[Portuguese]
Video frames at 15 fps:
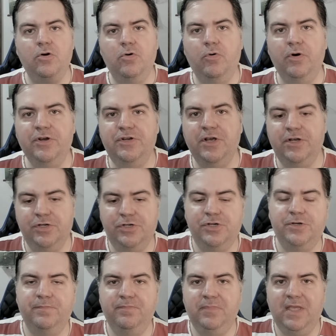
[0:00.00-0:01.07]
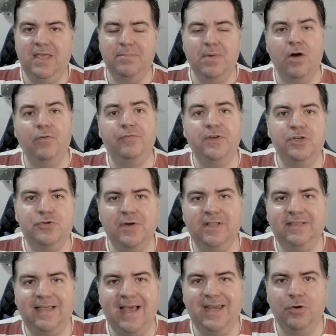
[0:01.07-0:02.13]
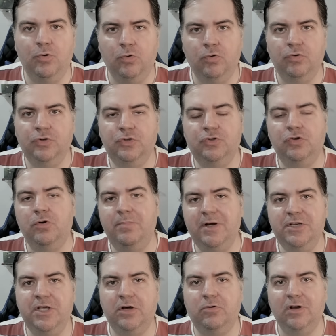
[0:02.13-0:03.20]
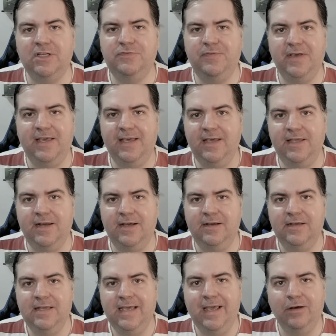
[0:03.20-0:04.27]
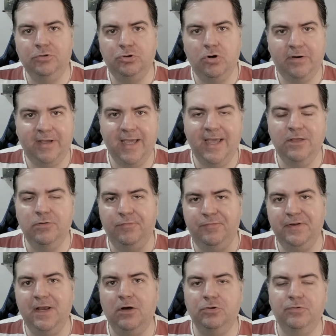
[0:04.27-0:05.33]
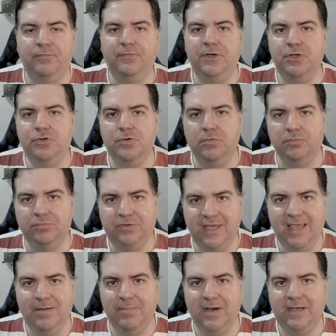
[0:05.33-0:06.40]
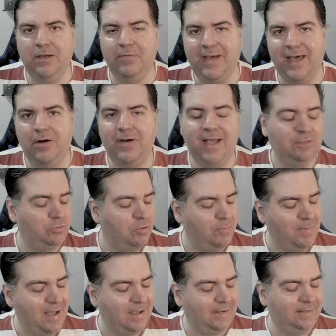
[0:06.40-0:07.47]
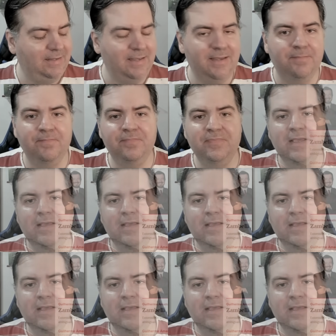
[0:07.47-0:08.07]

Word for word: Oi, gente. Em meu vídeo anterior sobre Nicolas Ferreira, eu toquei no final do vídeo em um tema que eu quero retomar aqui,